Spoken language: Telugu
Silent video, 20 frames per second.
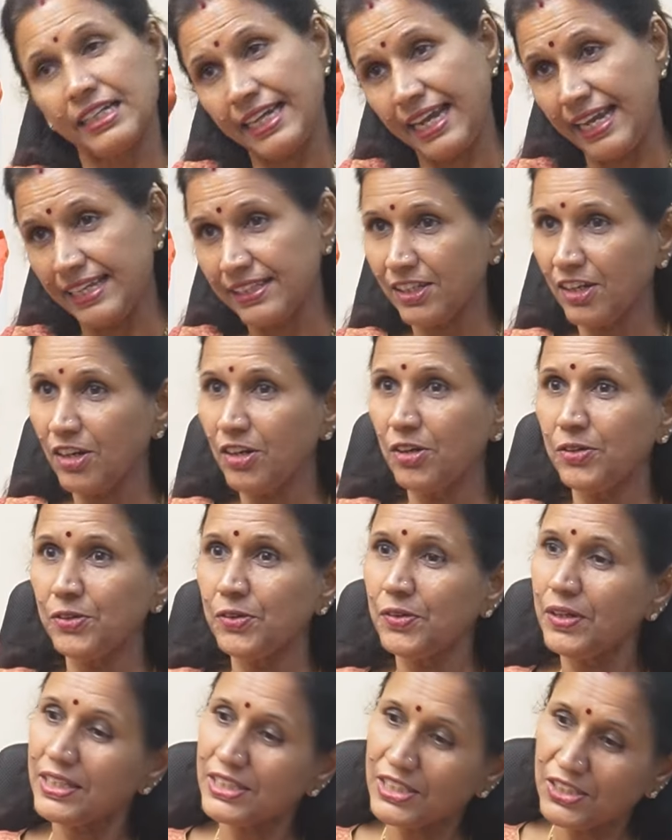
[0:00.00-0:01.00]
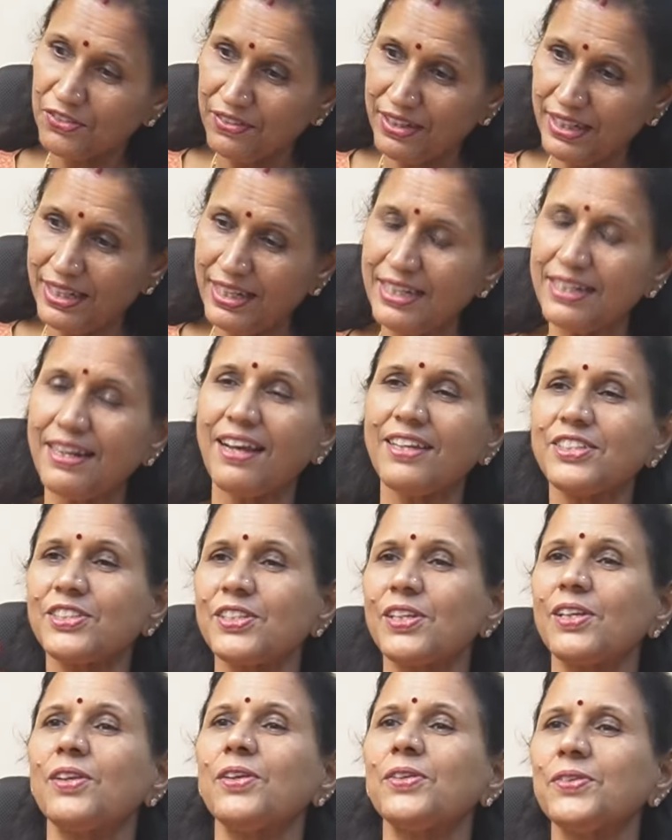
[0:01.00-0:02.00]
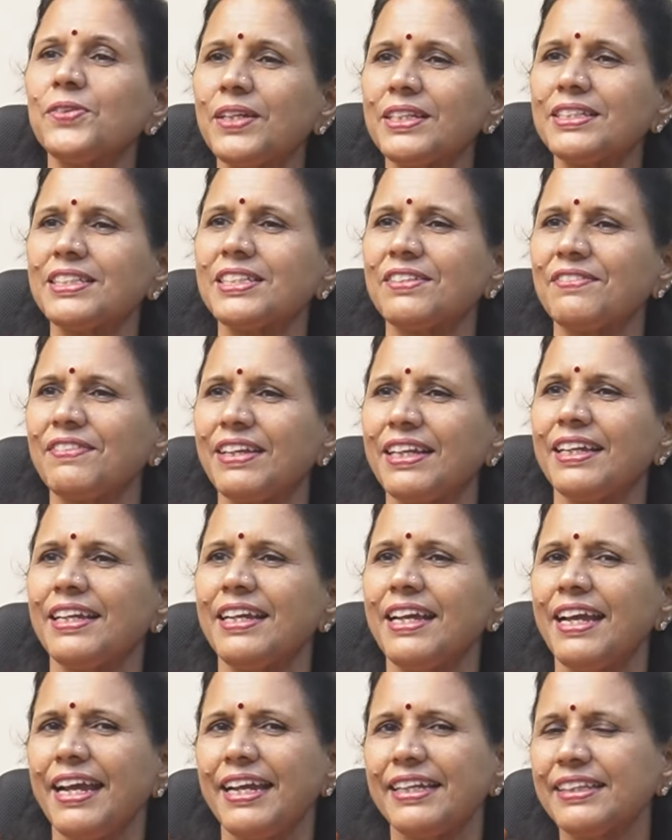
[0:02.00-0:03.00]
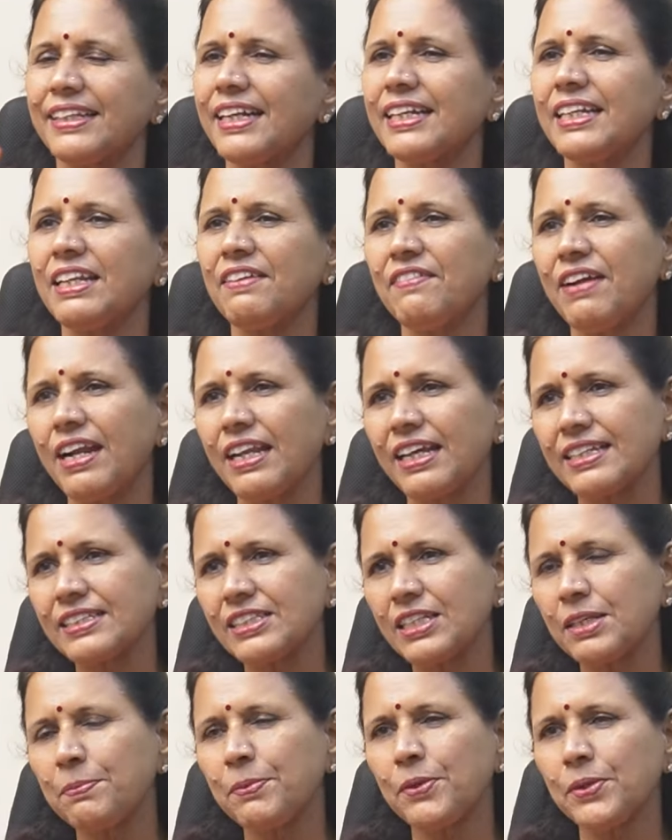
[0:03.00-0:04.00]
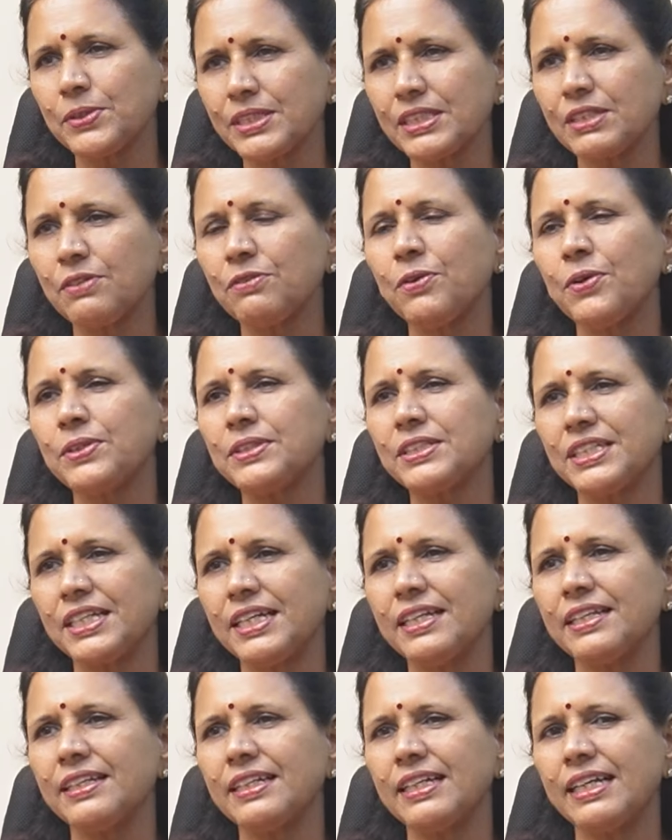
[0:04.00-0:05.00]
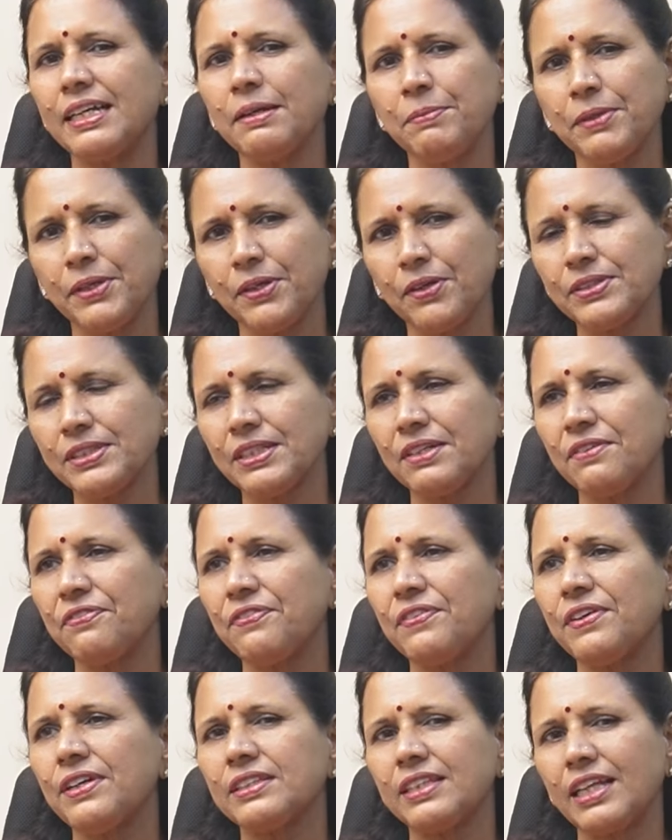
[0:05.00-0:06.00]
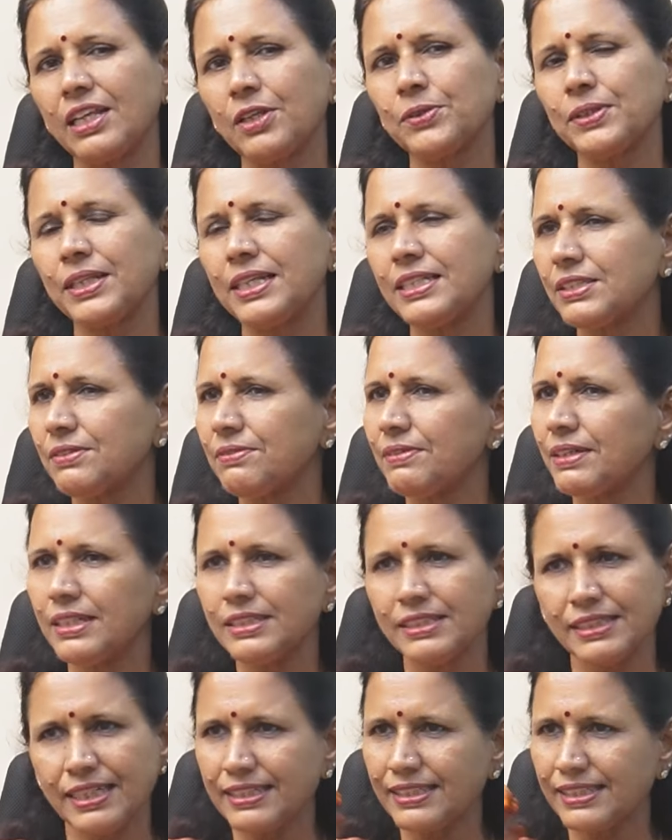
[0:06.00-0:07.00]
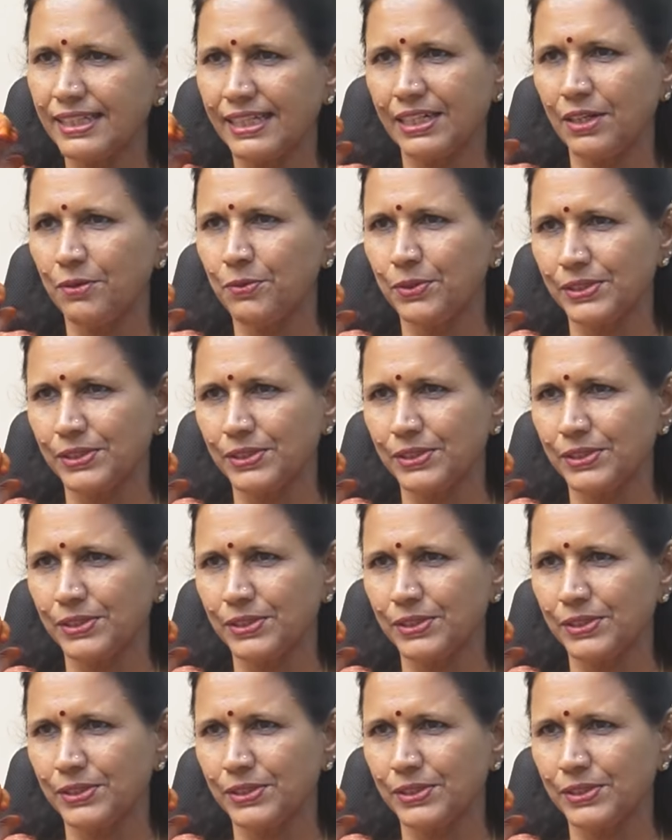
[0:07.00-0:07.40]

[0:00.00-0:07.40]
కేంద్రంలోనూ నష్టమే రాష్ట్రంలోనూ నష్టమే ఎందుకంటే వాళ్ళకి అసలు ఇప్పుడు వచ్చిన ఓట్ షేరింగే బికాస్ ఆఫ్ తెలుగుదేశం అండ్ జనసేన